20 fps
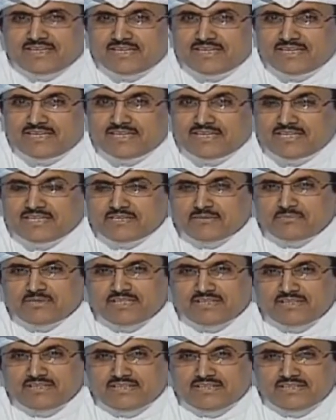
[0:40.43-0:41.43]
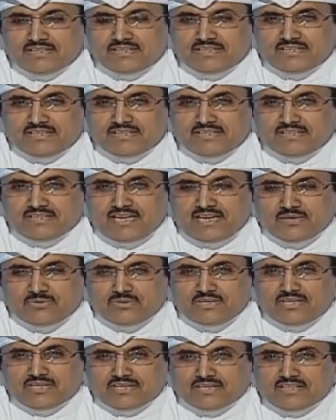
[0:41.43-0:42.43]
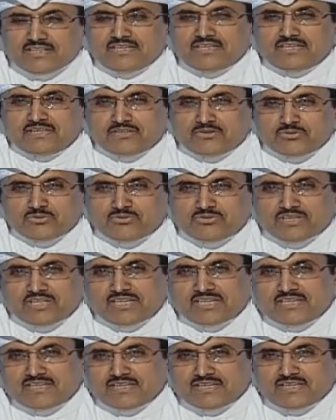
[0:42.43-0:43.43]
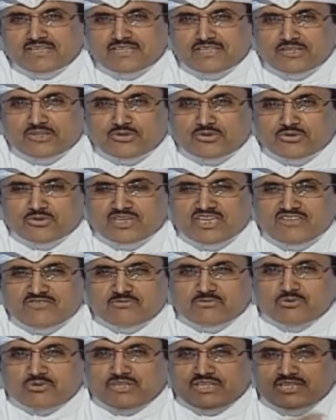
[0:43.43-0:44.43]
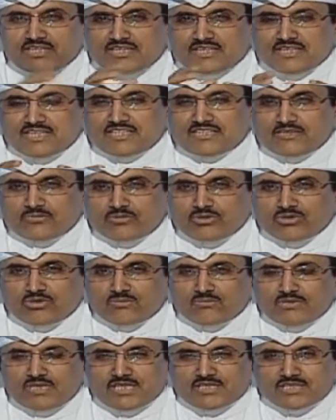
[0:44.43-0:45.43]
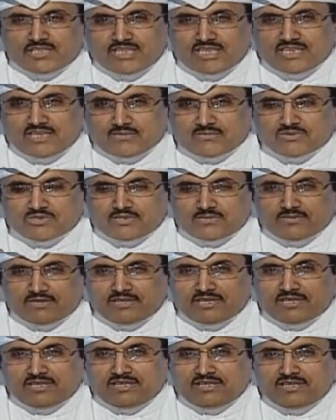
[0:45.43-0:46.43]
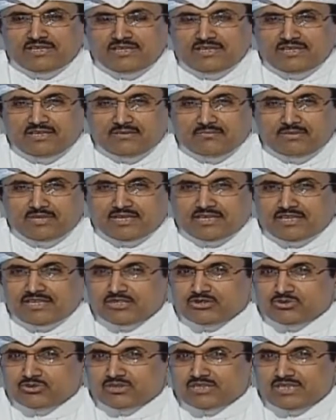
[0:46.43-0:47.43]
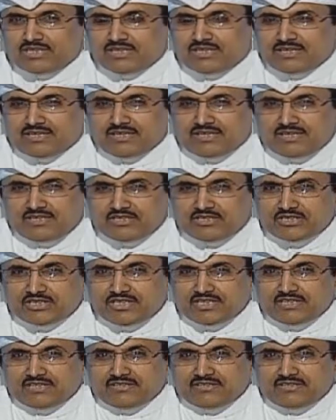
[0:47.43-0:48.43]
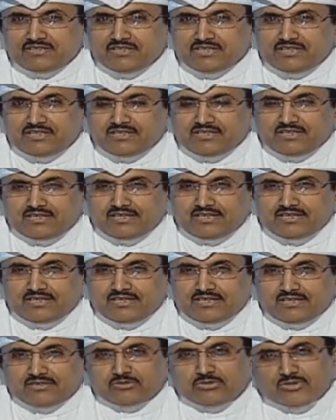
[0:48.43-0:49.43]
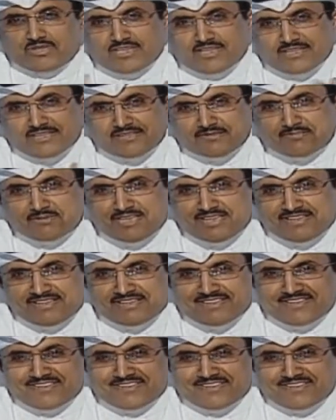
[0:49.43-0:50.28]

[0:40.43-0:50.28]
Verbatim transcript: آه، يمكن حاولنا كثير وفكرنا كثير أنه كيف ممكن أن نقدم لكم هي شراكة مستمرة مع قناة روتانا خليجية كنا مع